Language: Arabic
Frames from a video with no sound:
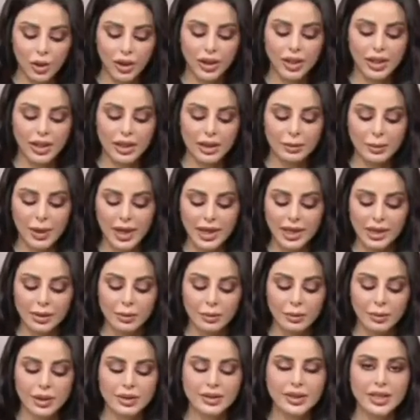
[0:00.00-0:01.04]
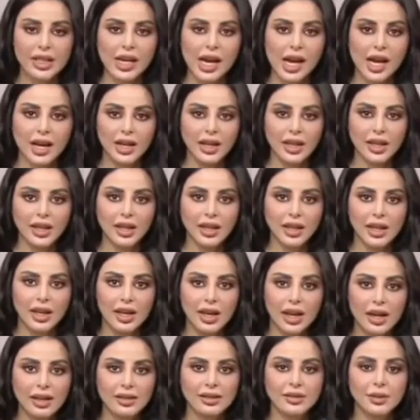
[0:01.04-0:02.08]
نروح لمعلم سياحي
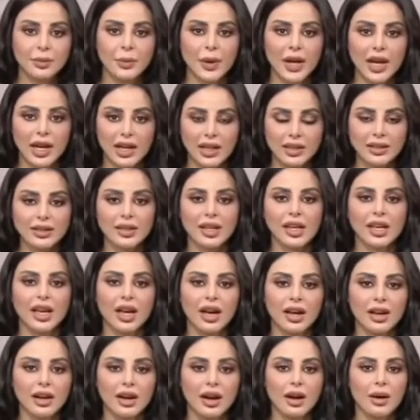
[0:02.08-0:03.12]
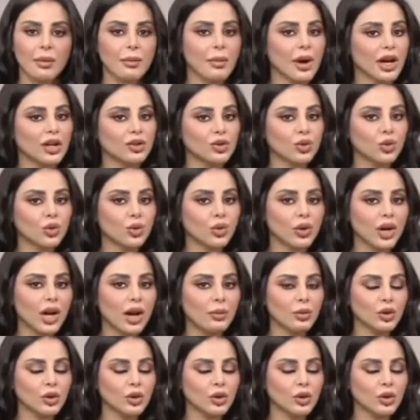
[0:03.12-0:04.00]
أصبحت سيارة مهجورة